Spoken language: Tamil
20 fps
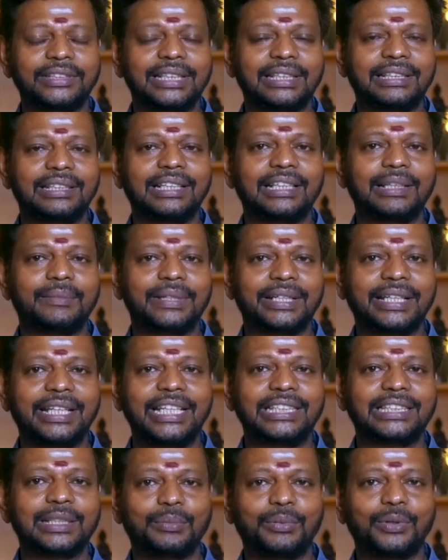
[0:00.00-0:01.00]
விஷயத்தில் நம்ம
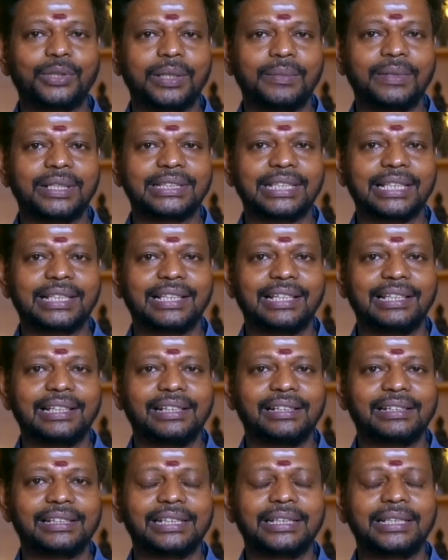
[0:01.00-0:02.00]
கிரீஸை போட்டோம்னா
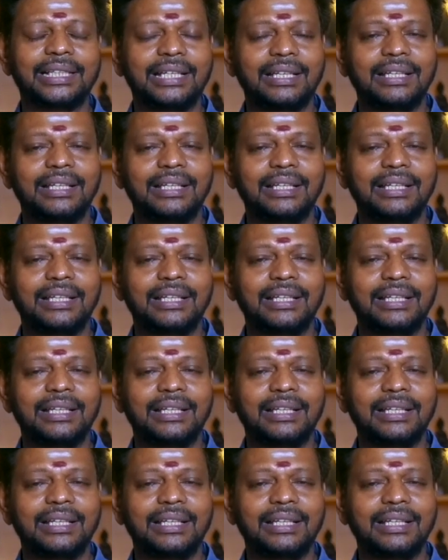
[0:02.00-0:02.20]
சக்கரங்களுக்கு